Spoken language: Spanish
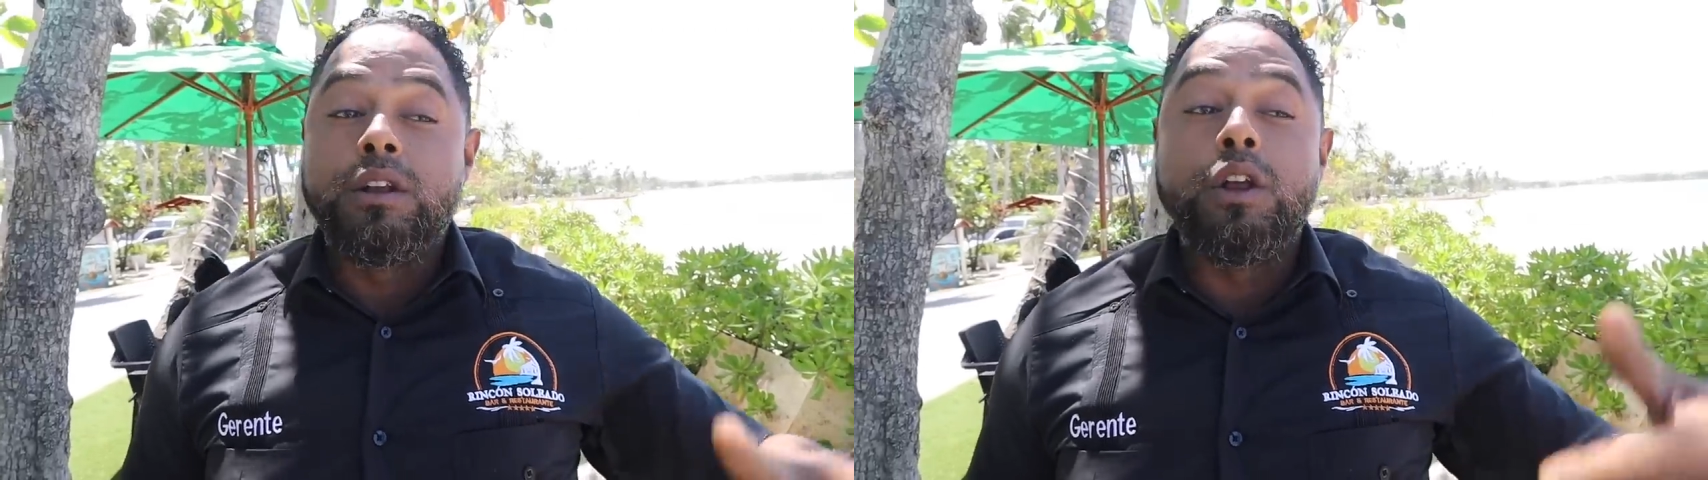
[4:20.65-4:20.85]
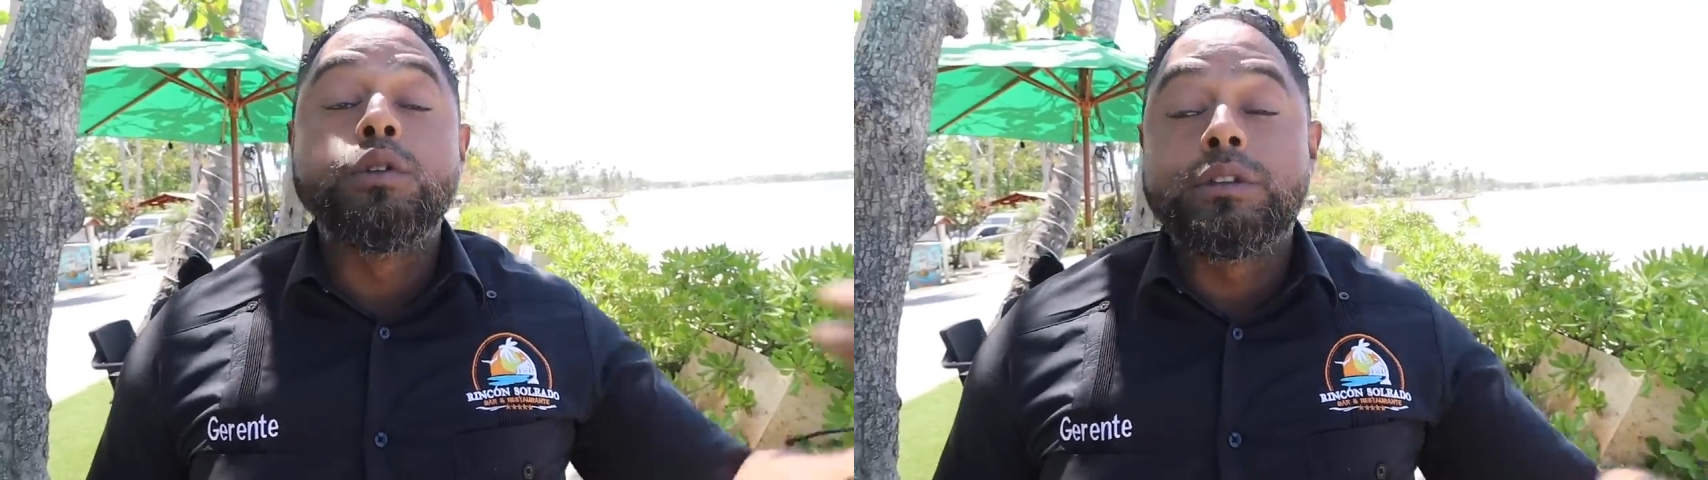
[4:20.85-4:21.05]

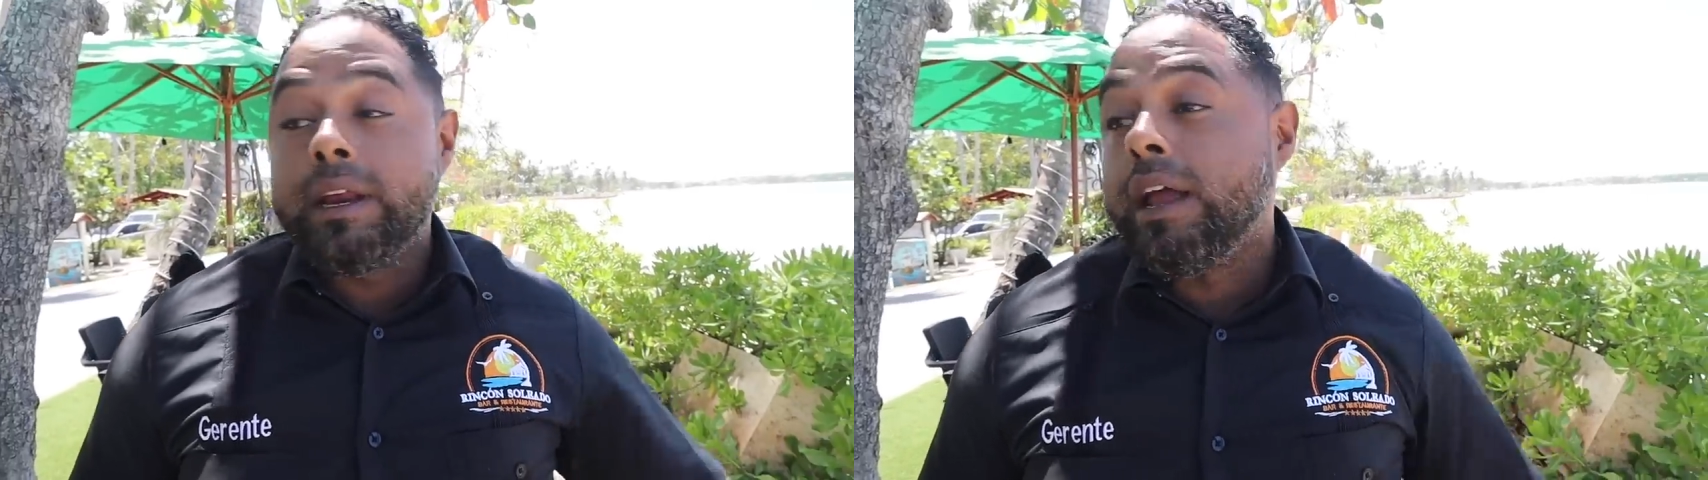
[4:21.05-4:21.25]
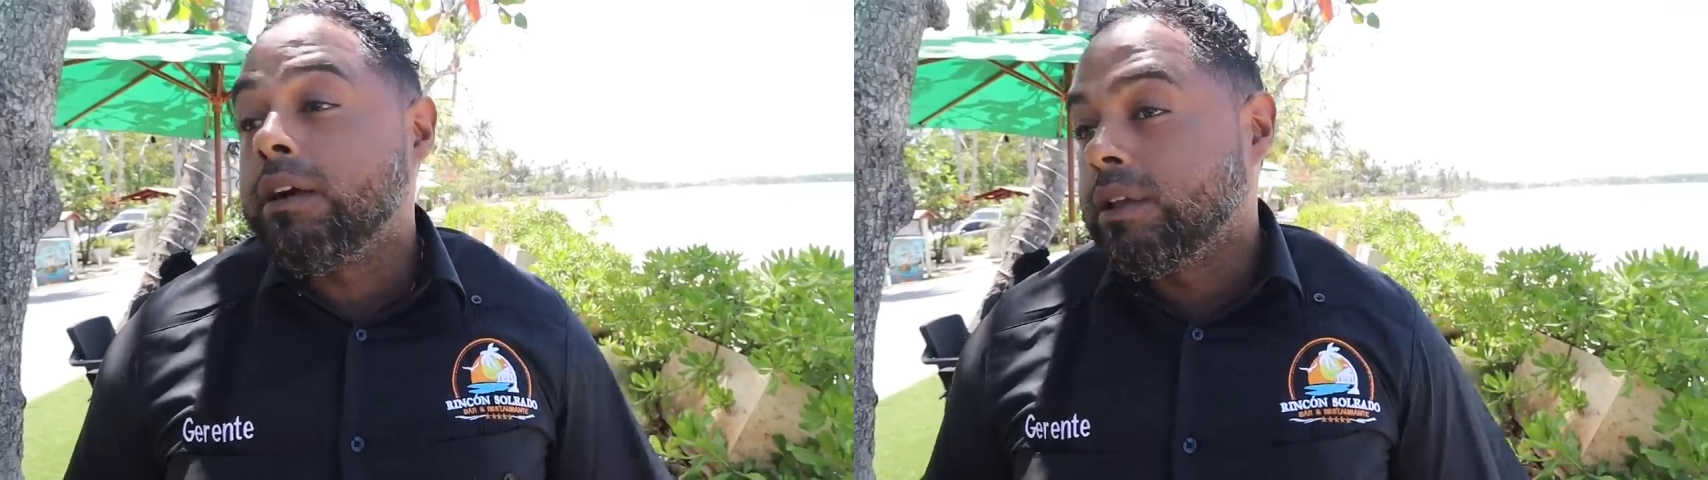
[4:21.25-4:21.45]
nos
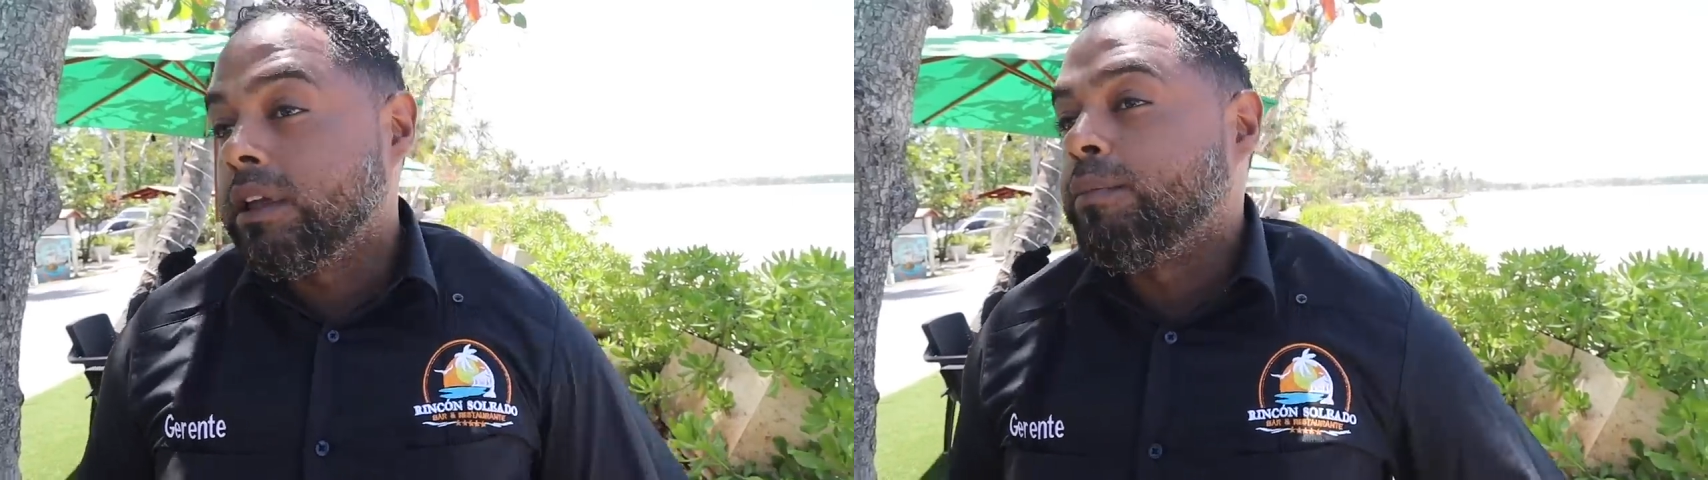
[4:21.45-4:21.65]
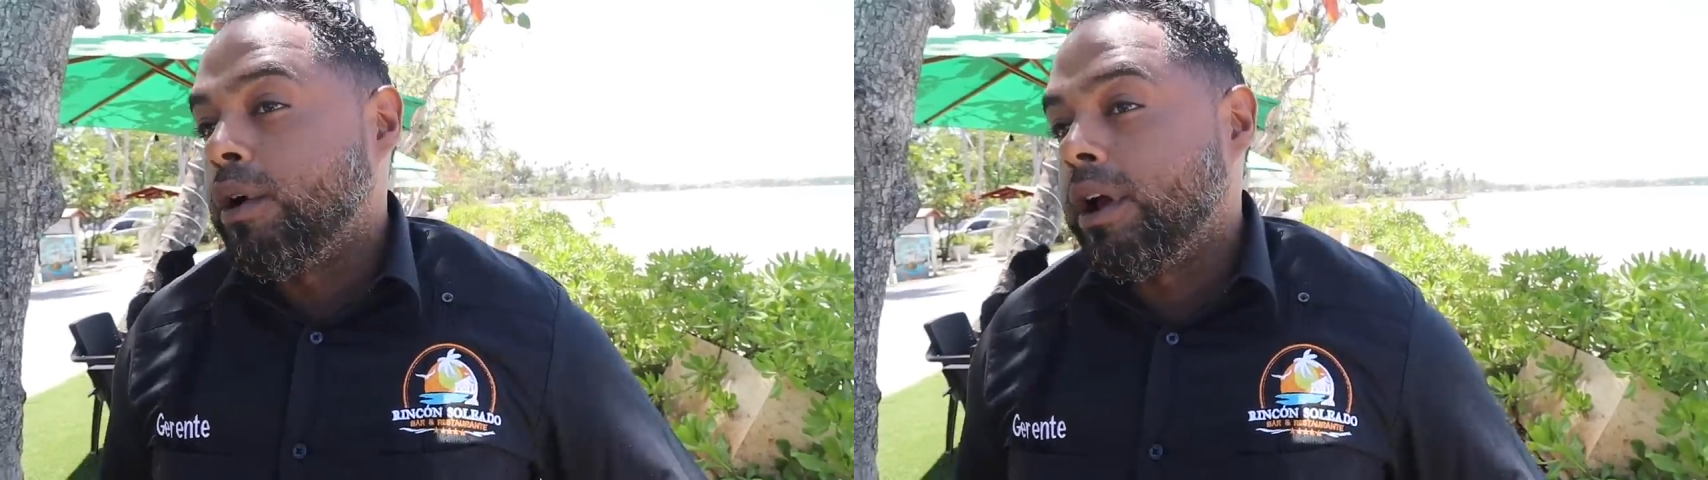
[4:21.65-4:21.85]
gustaría que
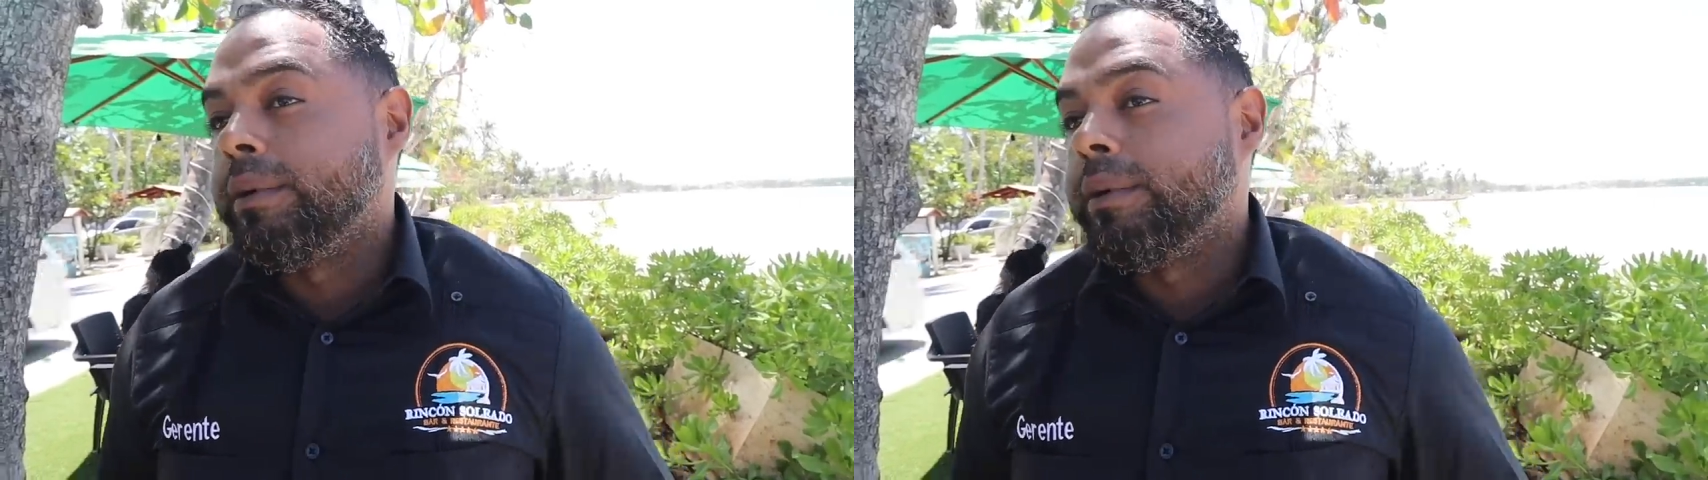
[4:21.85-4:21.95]
ustedes prueben.